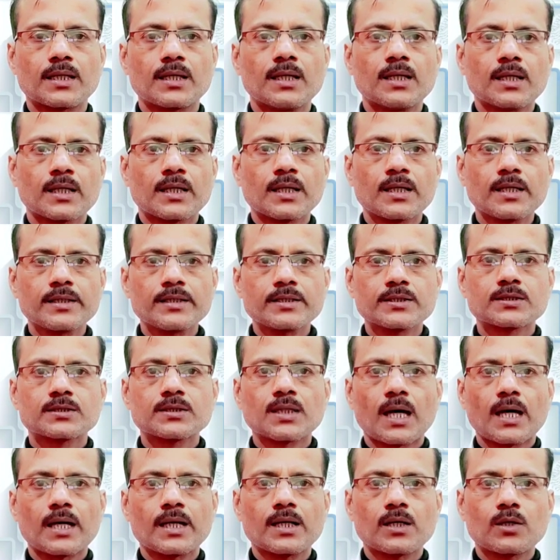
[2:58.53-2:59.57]
कि इस
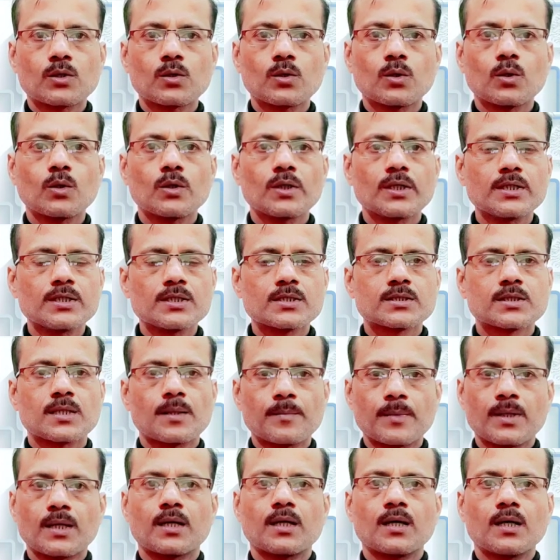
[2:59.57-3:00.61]
तारीख को इस
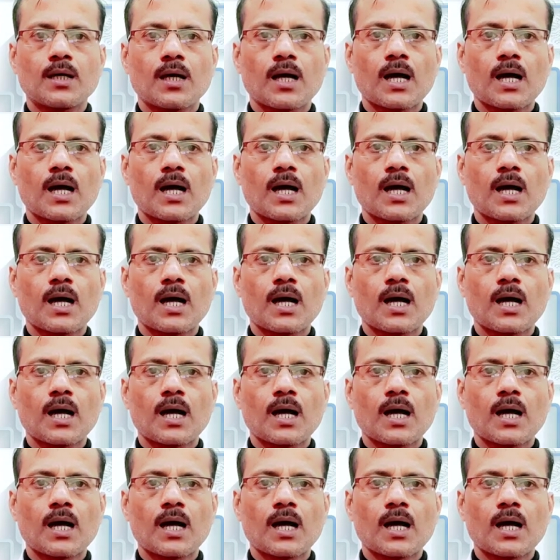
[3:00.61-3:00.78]
समय